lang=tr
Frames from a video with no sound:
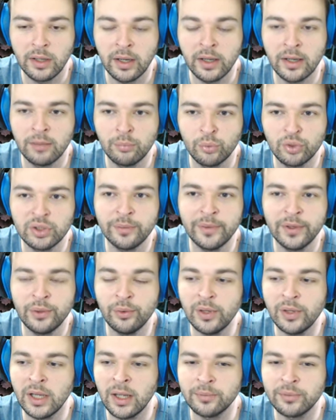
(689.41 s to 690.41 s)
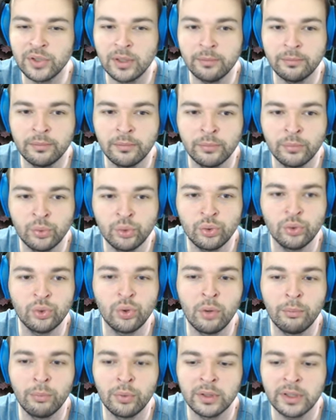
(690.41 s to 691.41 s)
Aynen muhtemelen öyle yapacağım. Bütün
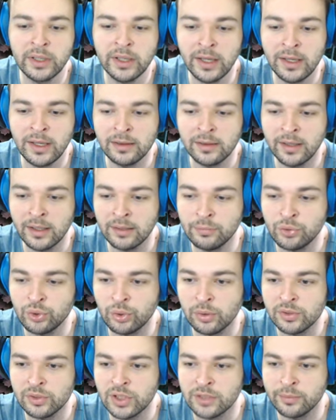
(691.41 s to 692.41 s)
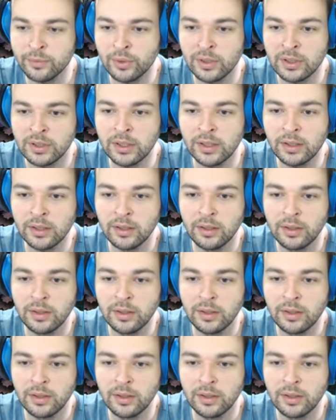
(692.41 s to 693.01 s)
komboları elde etmiş olacağız böylelikle.